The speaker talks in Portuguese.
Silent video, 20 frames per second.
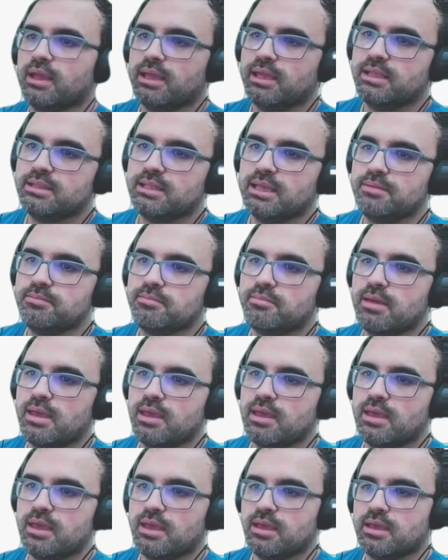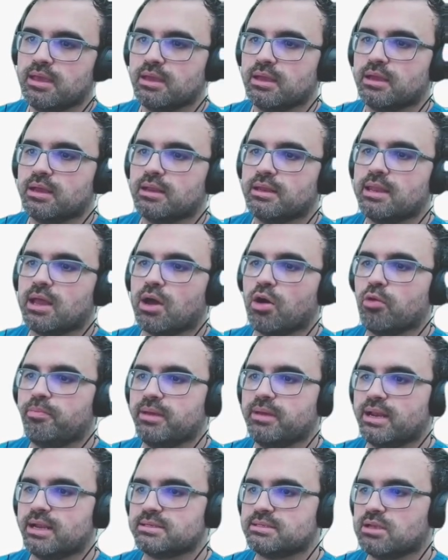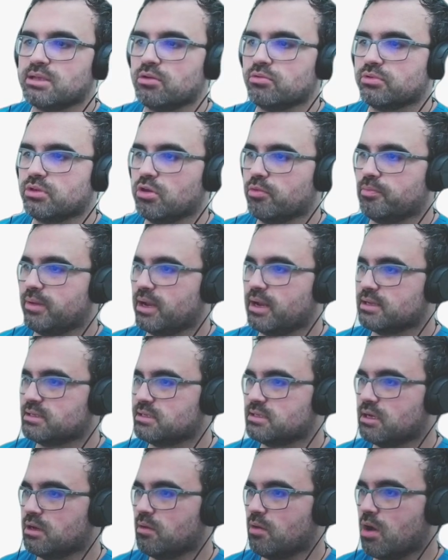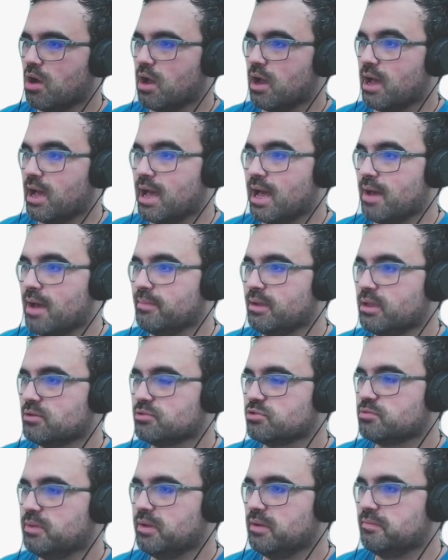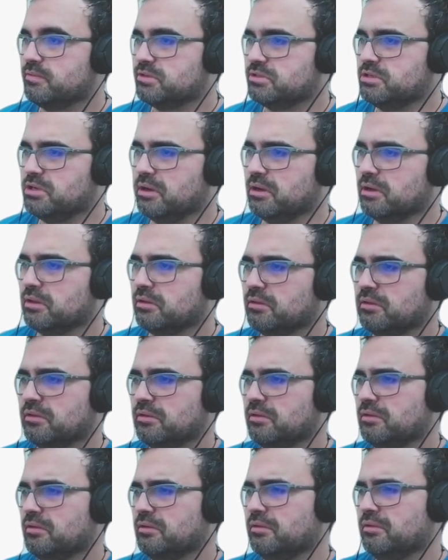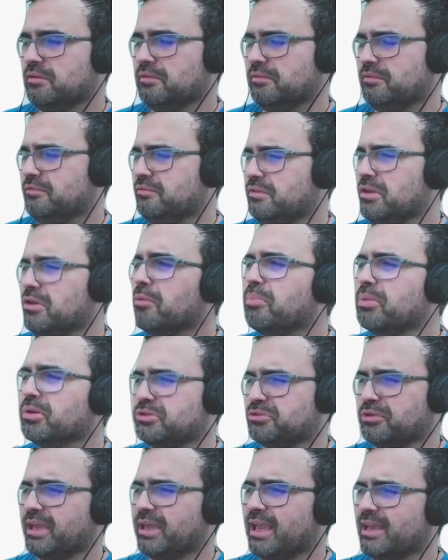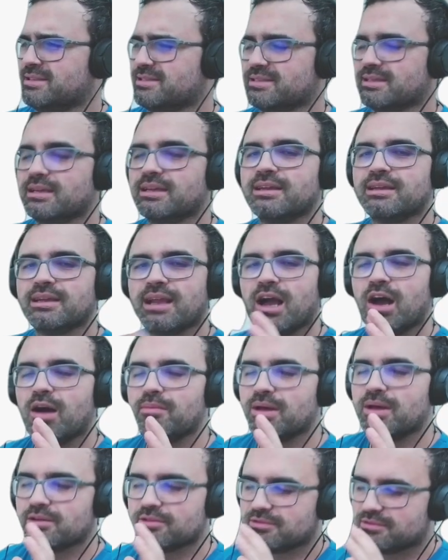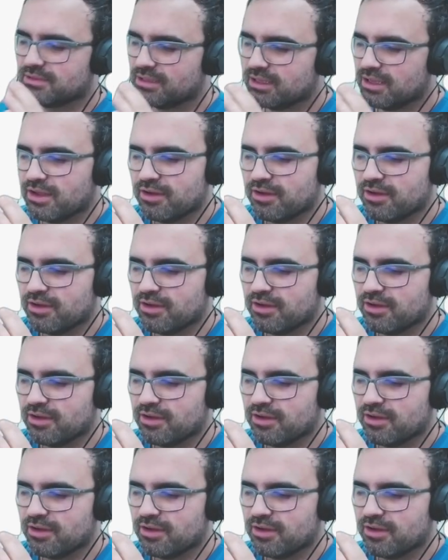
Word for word: Item B. Na operação, que operação, ó, A menos B. Sir, virou português. Calma, aluno.